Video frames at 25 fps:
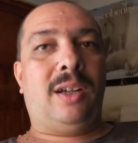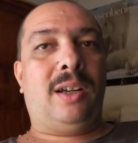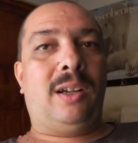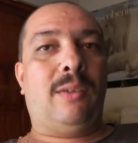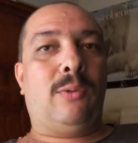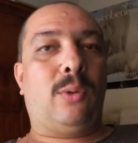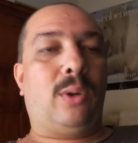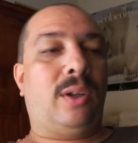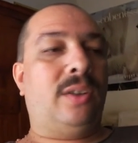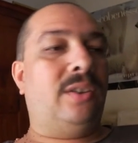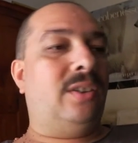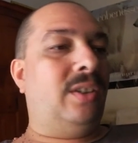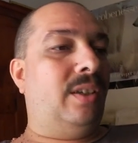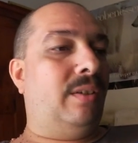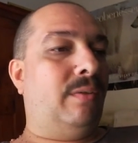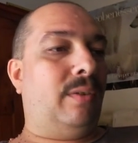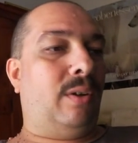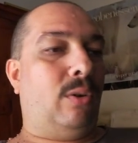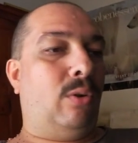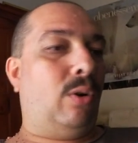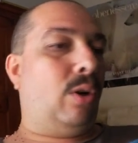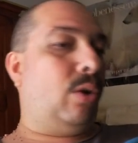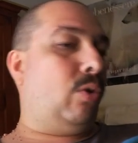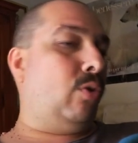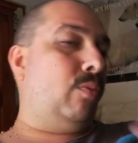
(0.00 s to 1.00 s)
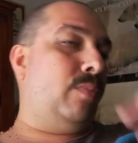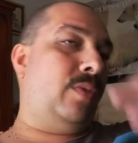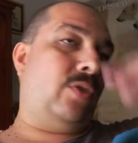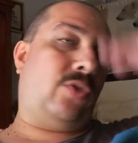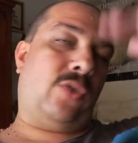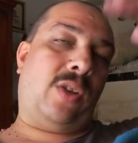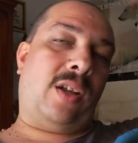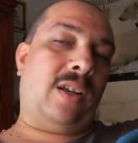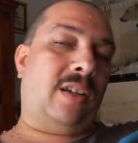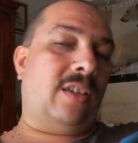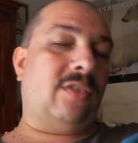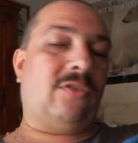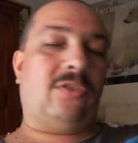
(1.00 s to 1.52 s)
lavorativa o a
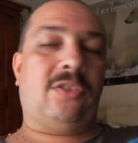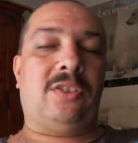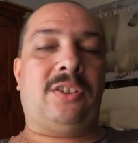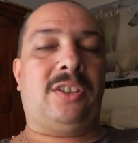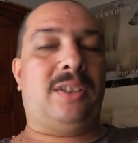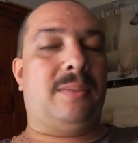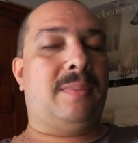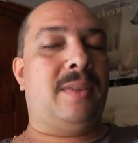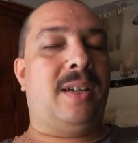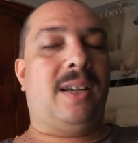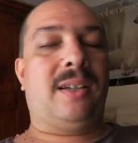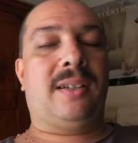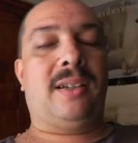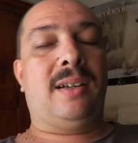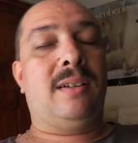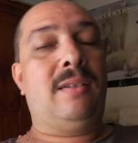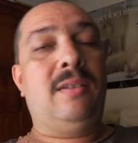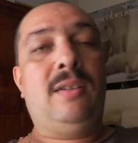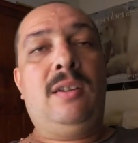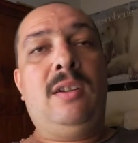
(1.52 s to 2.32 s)
cominciare la settimana.